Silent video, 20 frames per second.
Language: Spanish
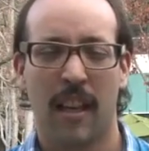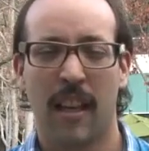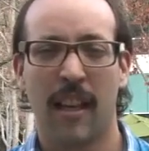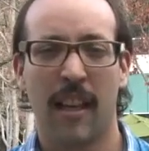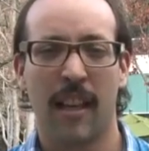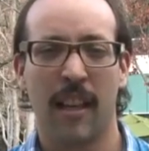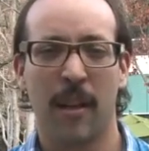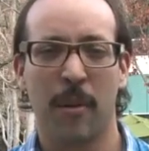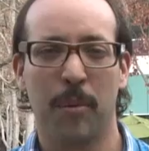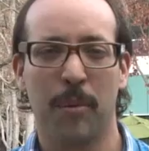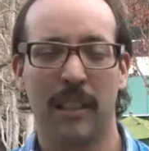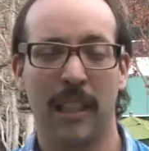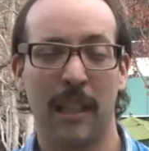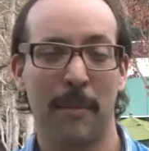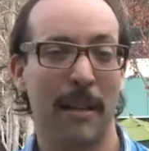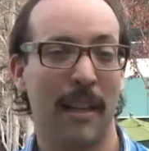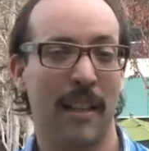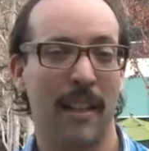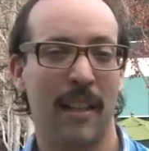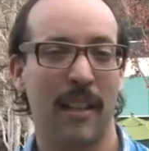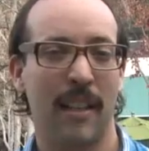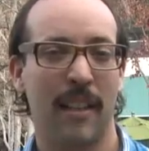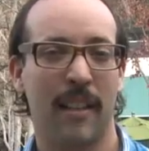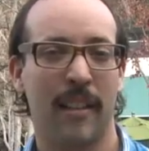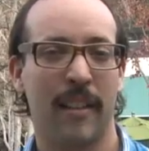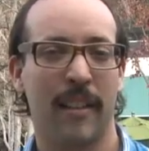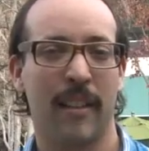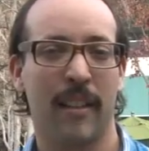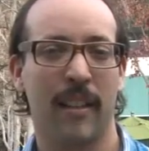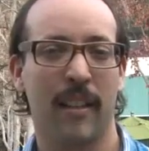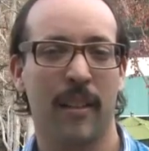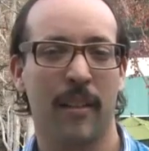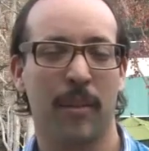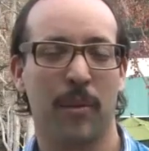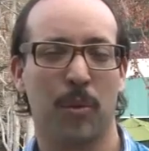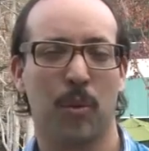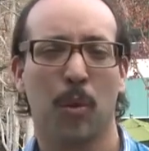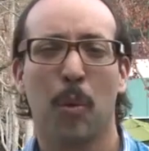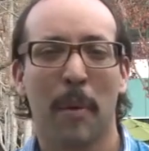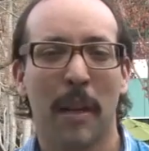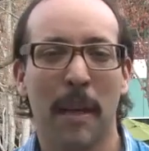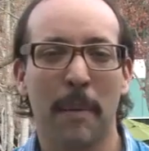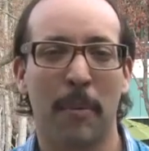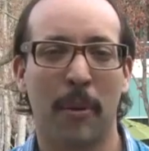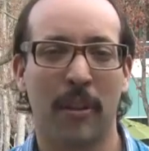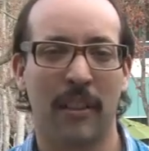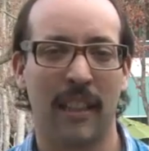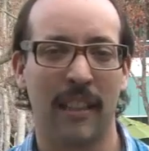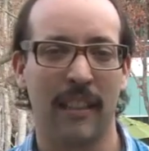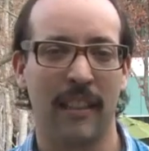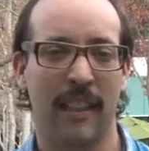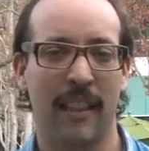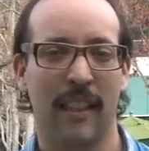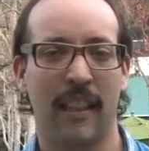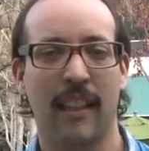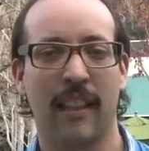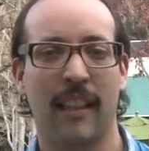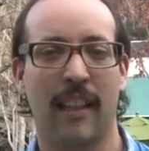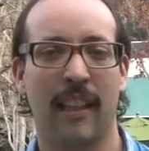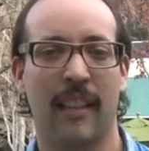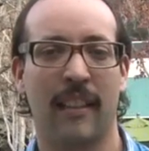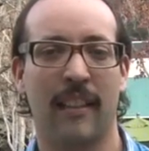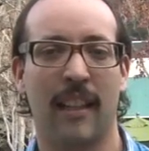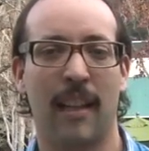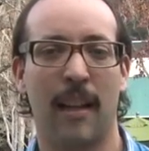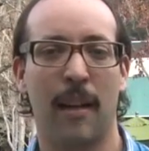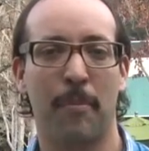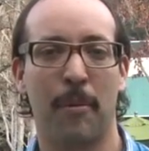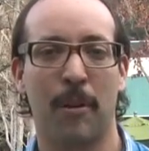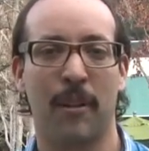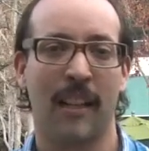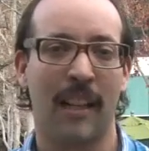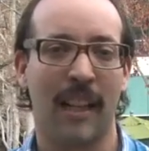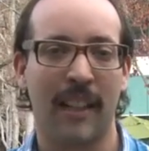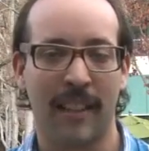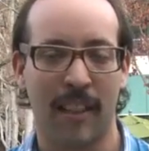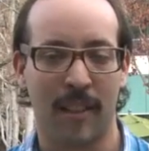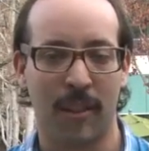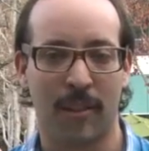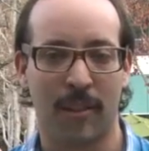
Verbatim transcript: Es un tema súper importante que está por delante de